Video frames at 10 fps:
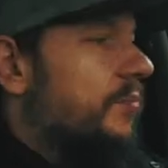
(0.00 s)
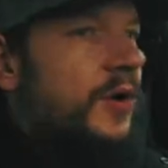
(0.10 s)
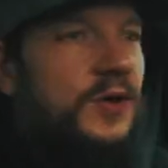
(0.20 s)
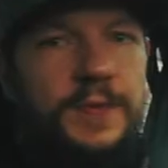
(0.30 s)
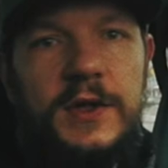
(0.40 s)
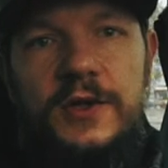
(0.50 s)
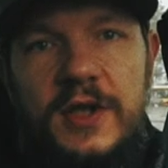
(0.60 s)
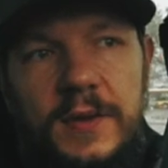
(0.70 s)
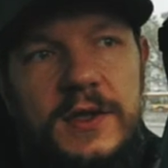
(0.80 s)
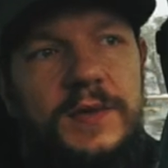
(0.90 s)
prośby do
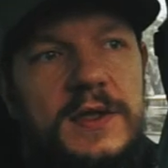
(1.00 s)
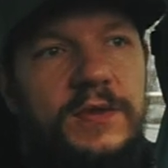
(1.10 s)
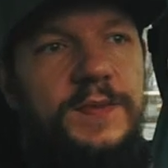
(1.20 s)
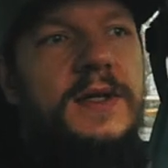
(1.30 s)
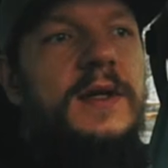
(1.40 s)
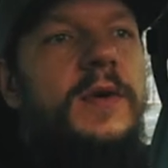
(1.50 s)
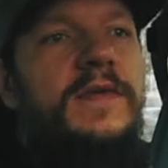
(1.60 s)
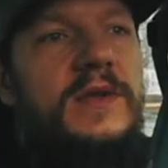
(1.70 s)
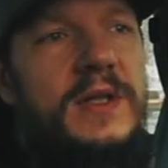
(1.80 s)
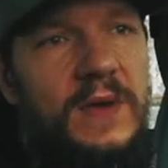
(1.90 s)
Ciebie, żebyś
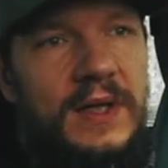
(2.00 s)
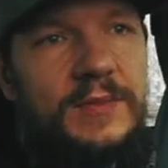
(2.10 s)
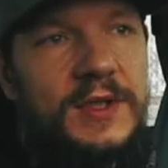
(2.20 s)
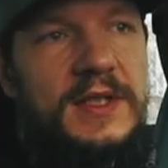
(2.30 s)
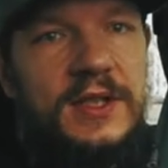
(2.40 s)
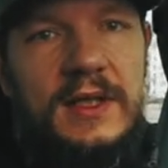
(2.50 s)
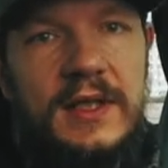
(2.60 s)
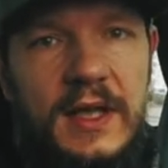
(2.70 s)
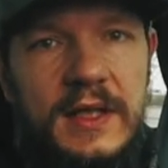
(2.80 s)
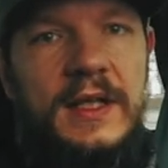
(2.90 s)
subskrybował. Zakładam, że jesteś na
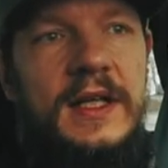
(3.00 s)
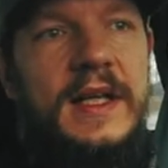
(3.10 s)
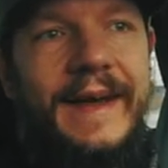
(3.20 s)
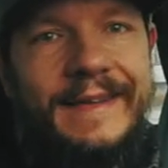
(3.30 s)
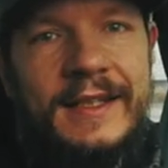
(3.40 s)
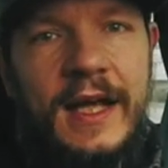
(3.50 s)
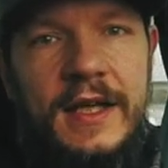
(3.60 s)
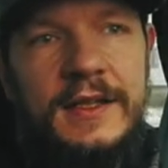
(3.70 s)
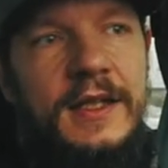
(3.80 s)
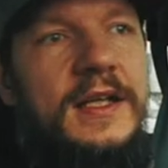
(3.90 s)
tyle
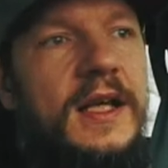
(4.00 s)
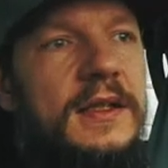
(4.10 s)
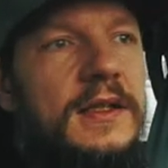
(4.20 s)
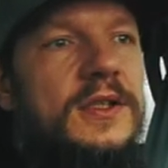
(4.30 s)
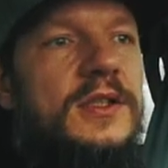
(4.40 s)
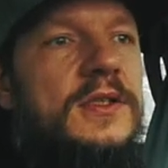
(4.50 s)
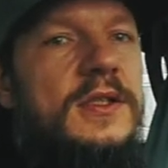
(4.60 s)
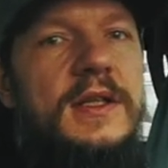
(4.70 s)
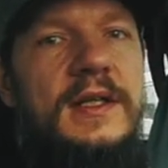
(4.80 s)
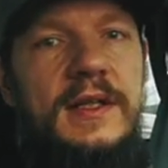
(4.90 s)
inteligentna, inteligentny, że
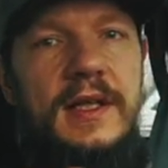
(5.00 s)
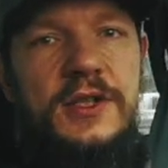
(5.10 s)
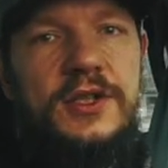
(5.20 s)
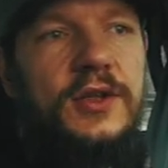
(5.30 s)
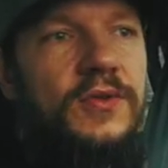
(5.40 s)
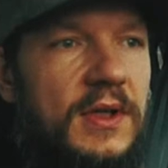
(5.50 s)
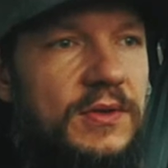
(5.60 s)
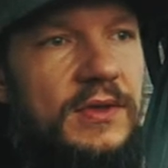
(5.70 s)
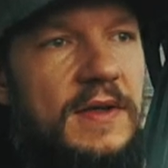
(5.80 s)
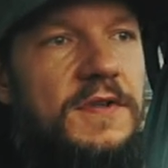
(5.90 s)
jeżeli te treści, które
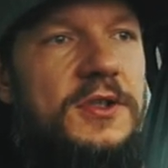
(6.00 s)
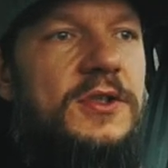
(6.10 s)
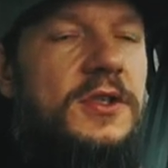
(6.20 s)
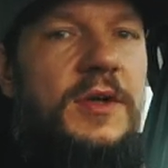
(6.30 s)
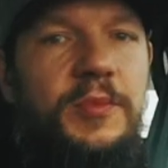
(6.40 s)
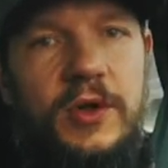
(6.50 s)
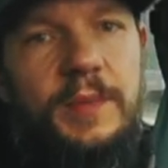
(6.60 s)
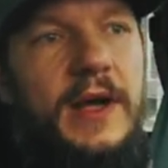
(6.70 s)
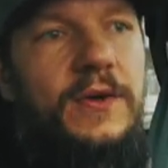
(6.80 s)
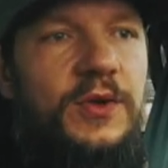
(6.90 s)
tutaj widzisz, Ci się
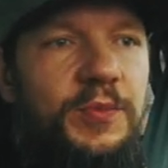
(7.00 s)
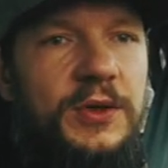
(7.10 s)
podobają, to